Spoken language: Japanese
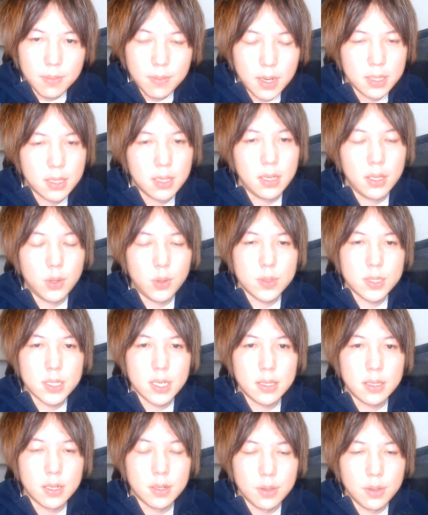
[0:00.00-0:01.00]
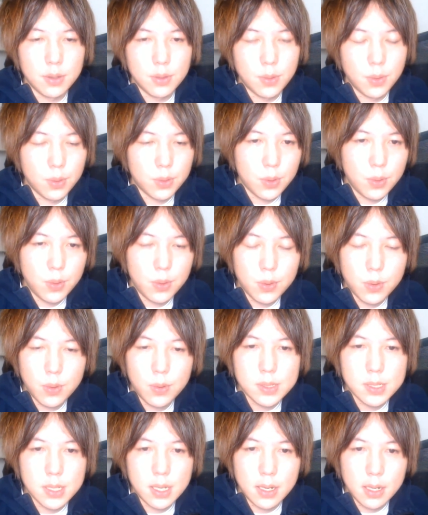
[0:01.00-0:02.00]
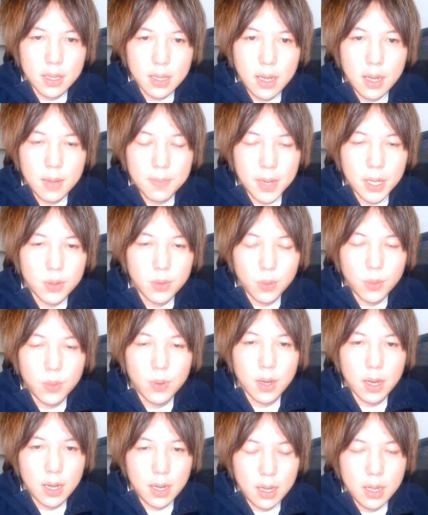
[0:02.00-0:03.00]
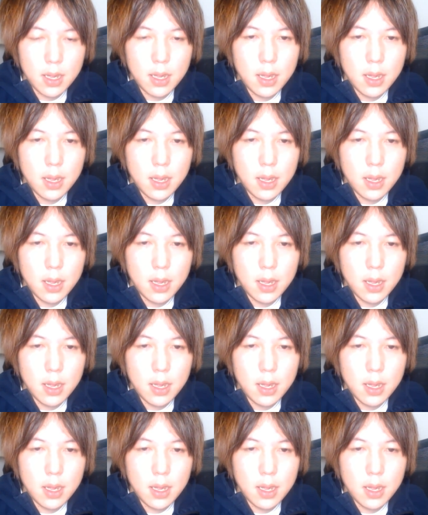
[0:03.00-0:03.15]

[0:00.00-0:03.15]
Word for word: まあきっとチャンネルにこう投稿された、まあ動画。